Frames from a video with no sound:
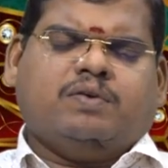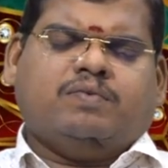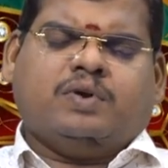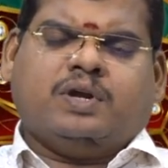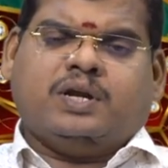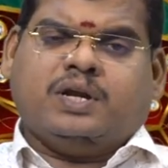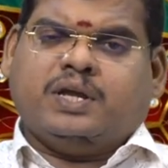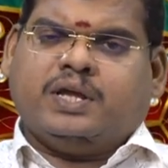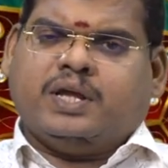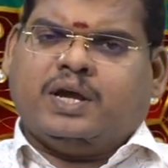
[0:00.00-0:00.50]

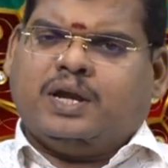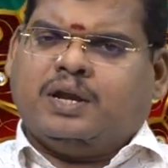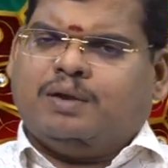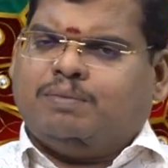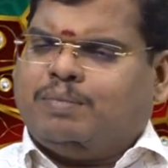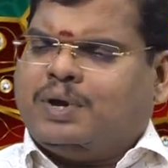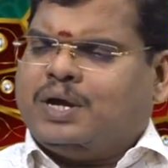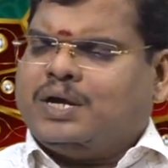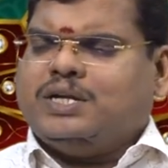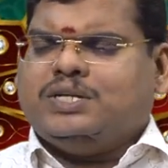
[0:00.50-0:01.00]
வருகையால்
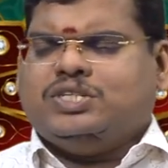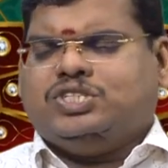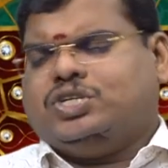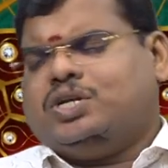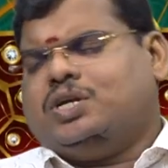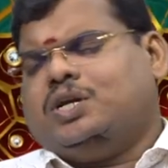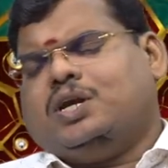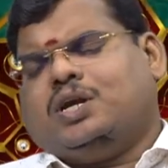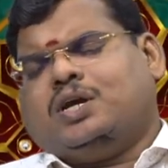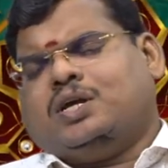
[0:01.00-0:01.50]

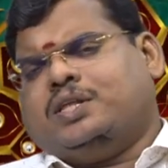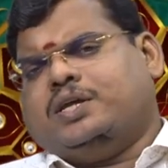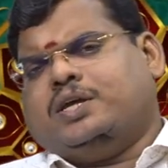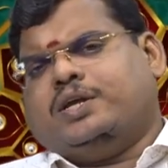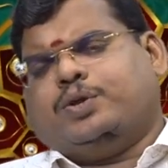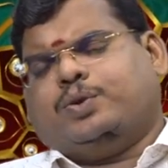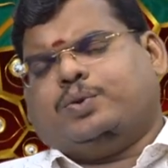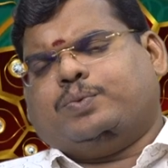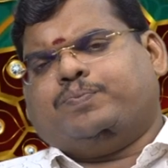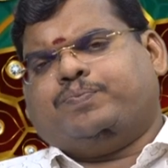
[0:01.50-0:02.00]
மகிழ்ச்சிகள்
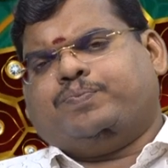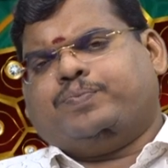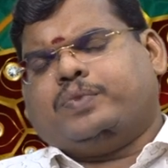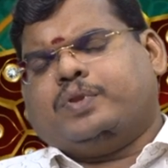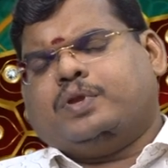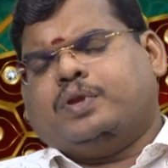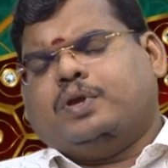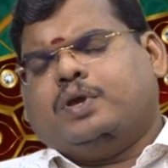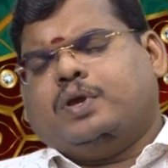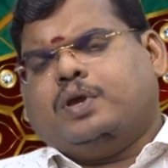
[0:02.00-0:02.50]
அதிகரிக்கும்
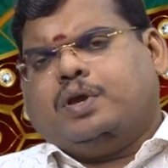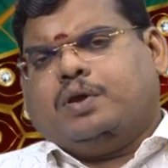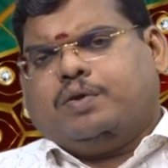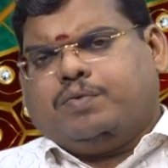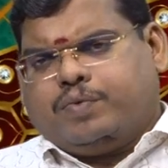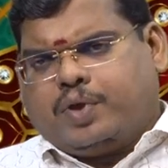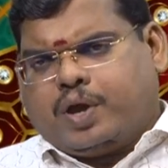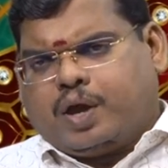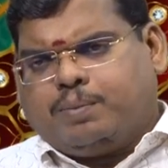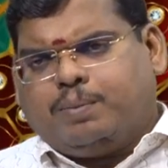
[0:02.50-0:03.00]

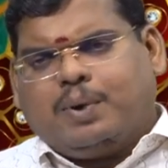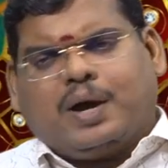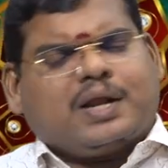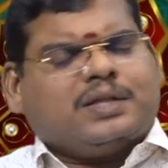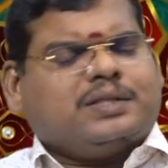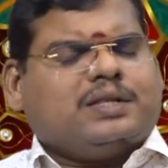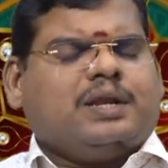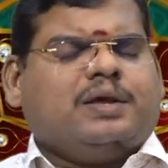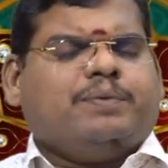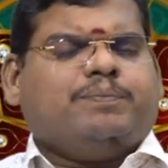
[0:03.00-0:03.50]

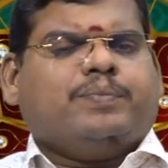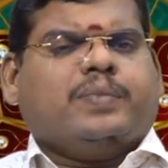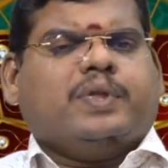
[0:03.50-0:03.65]
வியாபாரத்தில்